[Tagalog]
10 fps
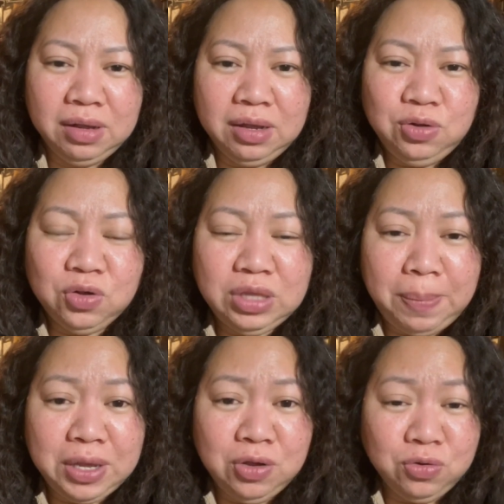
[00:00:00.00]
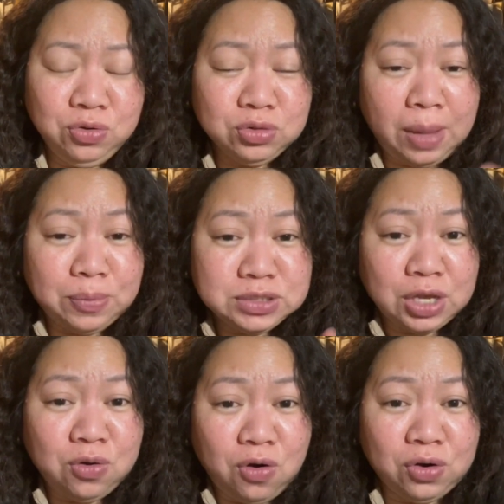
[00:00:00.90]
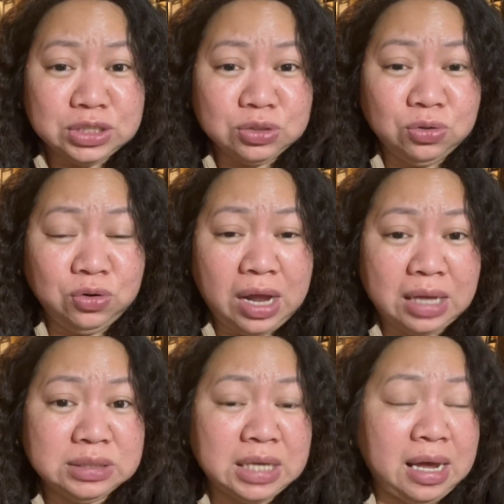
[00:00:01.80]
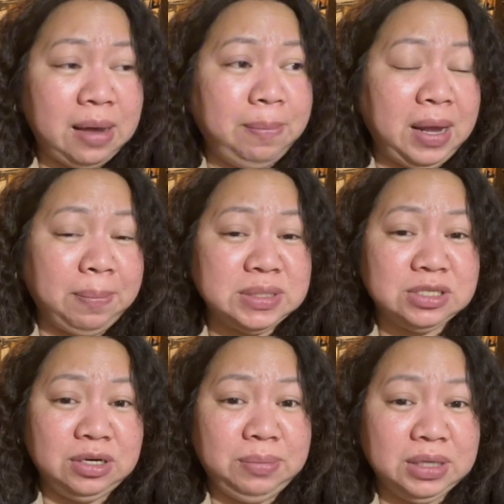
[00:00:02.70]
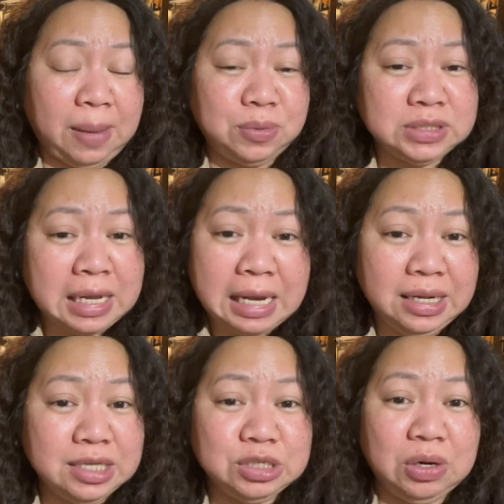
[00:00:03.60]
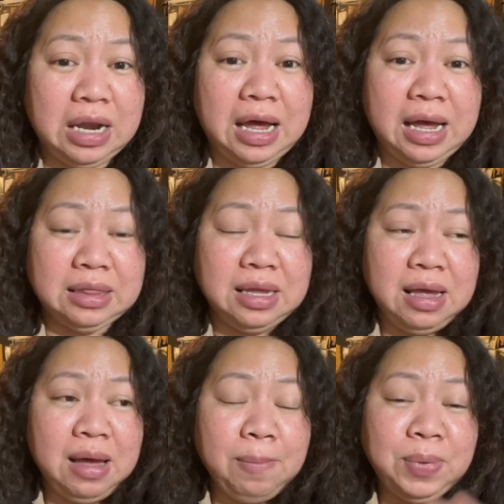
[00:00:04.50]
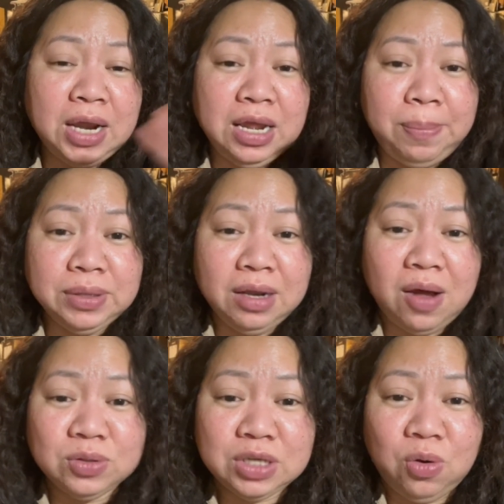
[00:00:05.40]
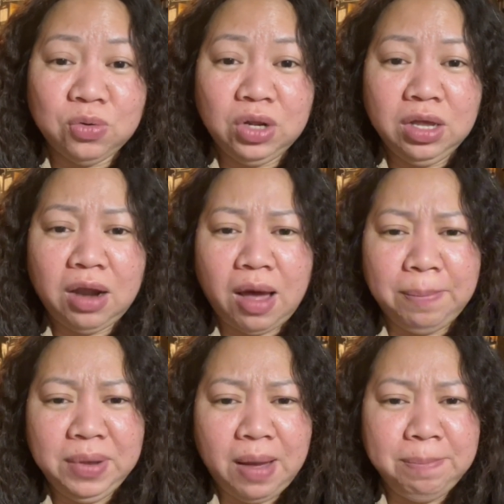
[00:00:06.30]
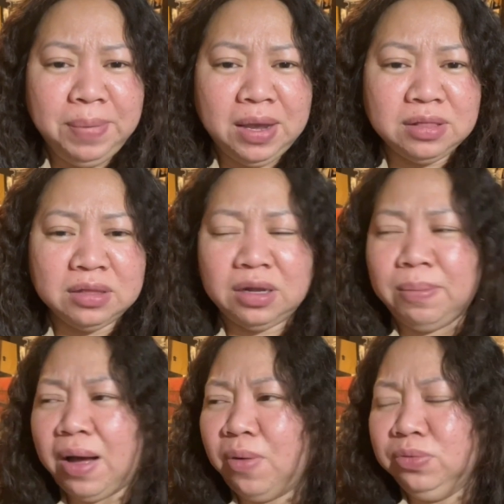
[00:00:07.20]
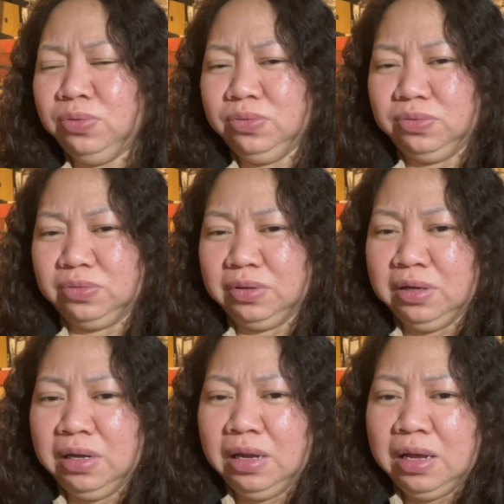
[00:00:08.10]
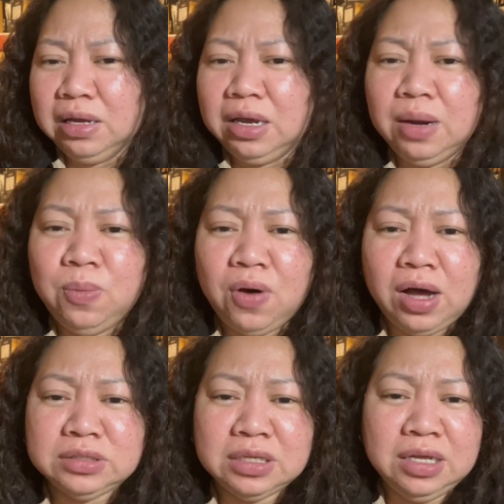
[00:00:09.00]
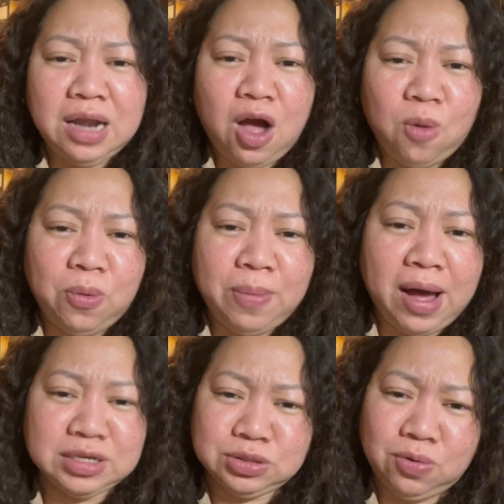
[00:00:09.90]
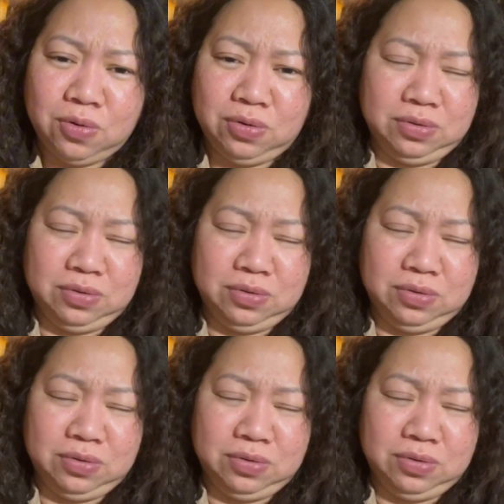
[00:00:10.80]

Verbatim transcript: Yung hindi pa yung yung tapos na yung oras ko noon ah, sa breakfast server, tapos na nalinis ko na lahat. Pinalipat nila ako sa laundry. Grabe, ang bigat ng trabaho doon. Kinabukasan, hindi na ako pumasok.